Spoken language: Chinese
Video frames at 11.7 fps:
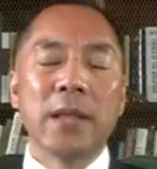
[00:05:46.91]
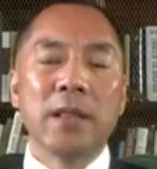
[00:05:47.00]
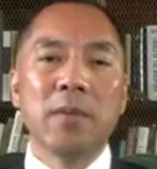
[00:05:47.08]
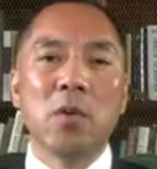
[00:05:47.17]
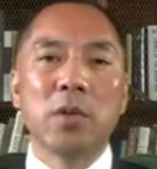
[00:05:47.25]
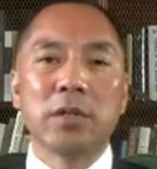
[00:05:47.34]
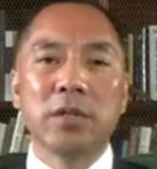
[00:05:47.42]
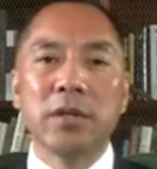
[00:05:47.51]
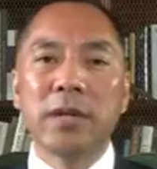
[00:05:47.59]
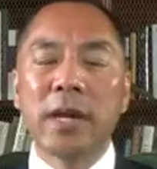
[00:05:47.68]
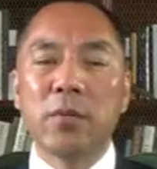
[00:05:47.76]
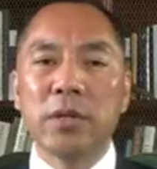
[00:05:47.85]
那么我就
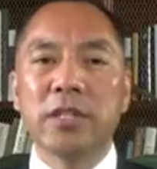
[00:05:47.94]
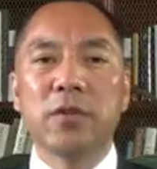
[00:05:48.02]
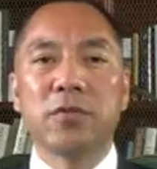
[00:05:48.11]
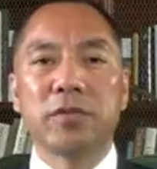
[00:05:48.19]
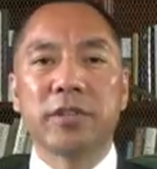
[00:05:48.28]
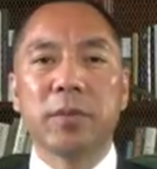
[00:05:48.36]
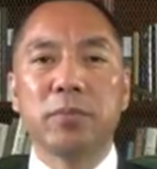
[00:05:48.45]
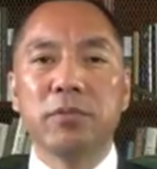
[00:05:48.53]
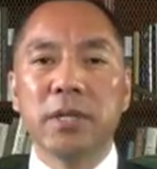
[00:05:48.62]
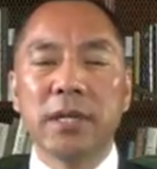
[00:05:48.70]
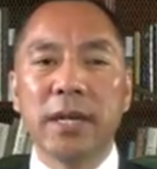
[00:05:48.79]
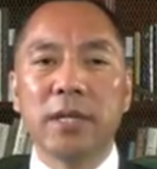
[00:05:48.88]
应该为这负责，不
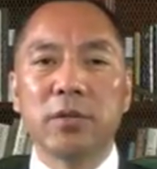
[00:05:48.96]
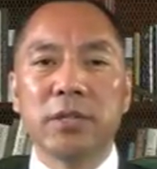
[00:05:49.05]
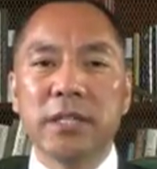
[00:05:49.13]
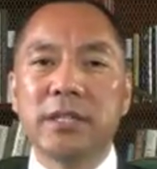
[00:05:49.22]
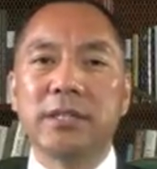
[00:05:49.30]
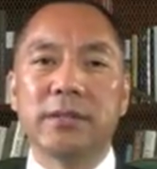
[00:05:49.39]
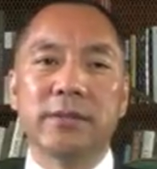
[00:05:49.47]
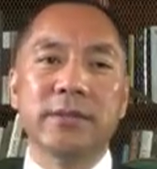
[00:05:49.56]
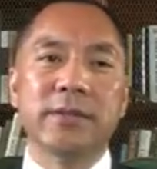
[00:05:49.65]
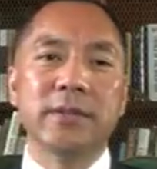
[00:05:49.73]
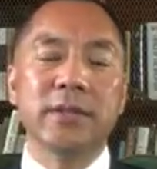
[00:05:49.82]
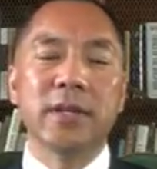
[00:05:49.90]
能该有一己之
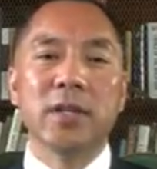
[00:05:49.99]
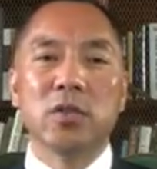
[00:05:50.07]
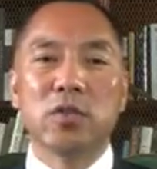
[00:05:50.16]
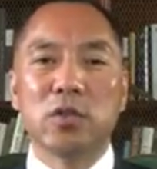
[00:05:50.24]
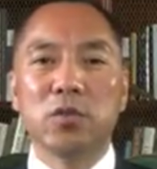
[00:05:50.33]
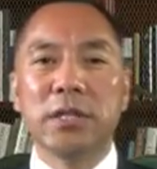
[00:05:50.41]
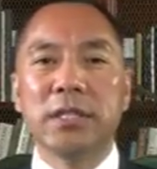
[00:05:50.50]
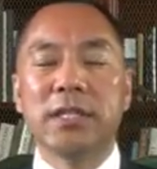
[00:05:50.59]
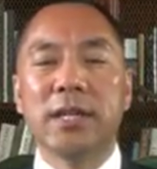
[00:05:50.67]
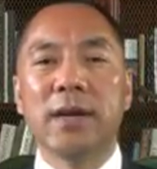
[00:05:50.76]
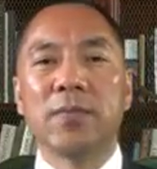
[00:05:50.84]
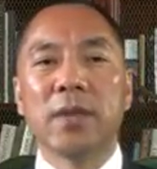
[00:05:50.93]
私去做一
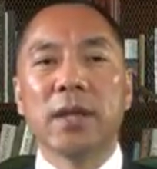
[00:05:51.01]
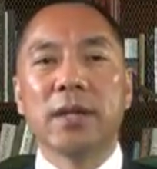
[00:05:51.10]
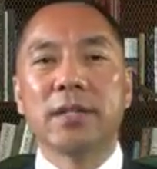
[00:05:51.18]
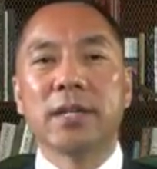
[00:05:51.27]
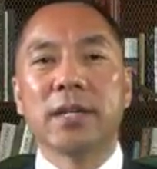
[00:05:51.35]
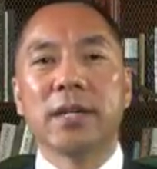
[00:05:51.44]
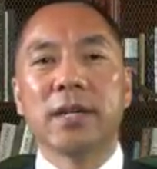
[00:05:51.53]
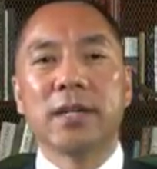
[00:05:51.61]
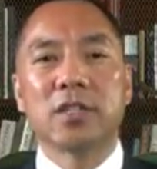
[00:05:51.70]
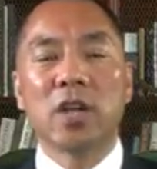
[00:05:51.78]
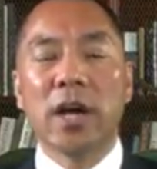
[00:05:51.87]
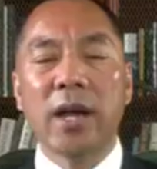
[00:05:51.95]
些这个
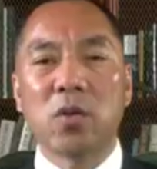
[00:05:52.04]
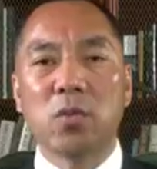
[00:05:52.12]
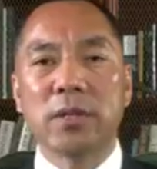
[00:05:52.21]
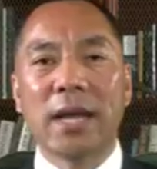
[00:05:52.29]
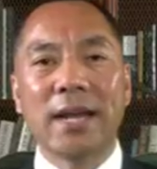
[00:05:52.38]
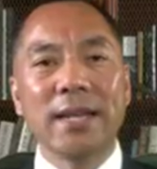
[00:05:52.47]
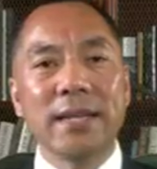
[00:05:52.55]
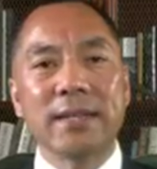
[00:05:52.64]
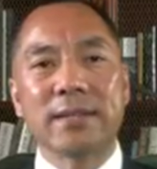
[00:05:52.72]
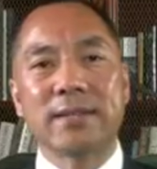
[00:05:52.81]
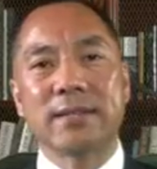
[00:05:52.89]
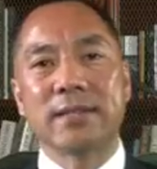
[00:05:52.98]
伤害国家利益
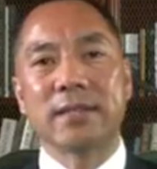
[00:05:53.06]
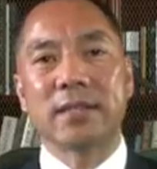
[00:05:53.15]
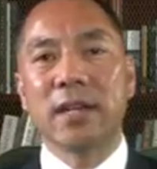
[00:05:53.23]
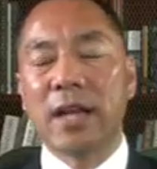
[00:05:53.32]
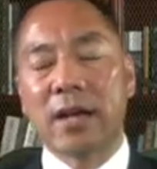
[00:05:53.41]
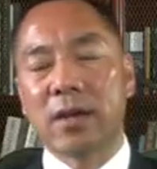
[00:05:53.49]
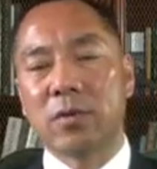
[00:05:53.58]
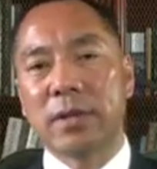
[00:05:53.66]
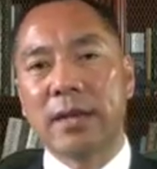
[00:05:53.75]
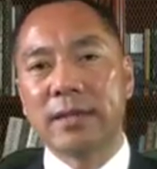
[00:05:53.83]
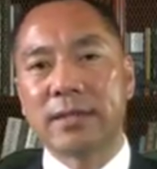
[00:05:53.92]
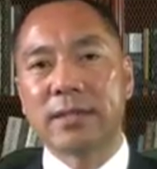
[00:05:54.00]
的事情，这两个国
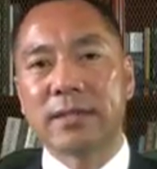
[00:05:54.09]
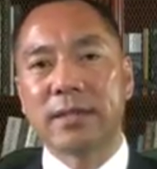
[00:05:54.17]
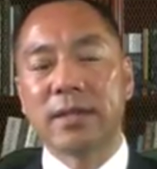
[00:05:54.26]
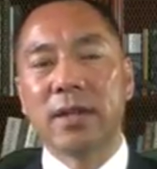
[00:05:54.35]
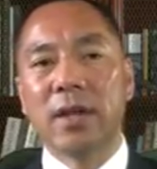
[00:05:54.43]
家利益的事情。